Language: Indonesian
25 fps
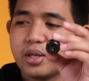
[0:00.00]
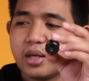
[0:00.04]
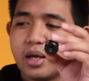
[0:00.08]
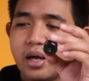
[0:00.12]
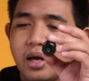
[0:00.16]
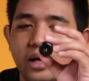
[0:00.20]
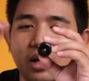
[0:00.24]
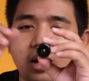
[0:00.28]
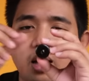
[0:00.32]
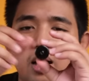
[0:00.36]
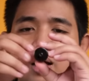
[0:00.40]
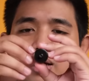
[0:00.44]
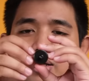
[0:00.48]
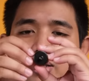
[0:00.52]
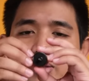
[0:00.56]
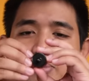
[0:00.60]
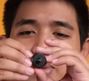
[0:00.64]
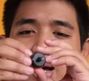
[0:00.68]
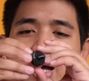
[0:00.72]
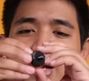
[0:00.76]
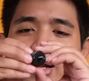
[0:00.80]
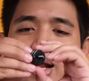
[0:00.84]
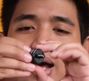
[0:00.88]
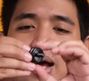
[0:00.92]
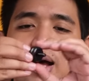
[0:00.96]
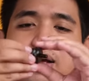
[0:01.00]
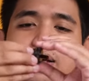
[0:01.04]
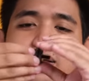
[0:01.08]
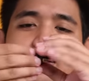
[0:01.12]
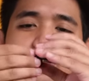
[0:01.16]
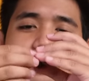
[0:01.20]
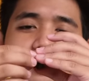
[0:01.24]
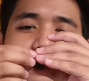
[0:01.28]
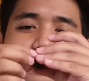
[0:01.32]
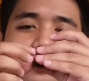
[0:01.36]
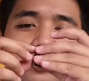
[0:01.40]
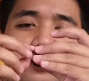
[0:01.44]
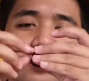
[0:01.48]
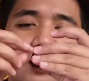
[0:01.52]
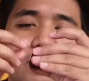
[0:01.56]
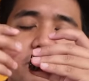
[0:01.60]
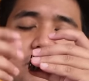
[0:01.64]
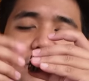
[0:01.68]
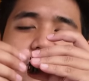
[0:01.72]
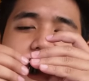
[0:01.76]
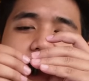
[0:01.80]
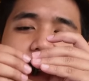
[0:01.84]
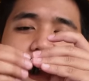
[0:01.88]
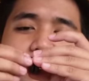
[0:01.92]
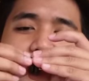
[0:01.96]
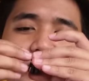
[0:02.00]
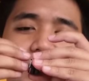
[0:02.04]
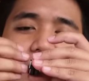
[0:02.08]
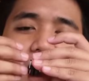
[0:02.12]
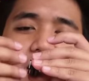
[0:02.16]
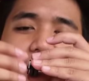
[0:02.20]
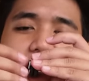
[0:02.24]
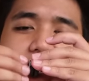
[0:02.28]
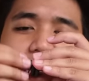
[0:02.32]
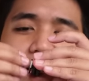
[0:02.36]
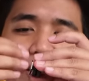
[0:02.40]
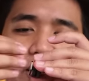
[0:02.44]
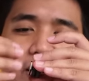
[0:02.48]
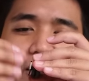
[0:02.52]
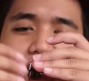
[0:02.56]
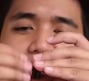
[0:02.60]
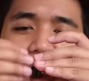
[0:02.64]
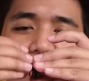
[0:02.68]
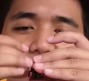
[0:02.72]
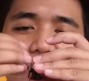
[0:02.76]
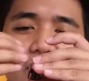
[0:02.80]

agak gimana gitu tapi nggak masalah lah ya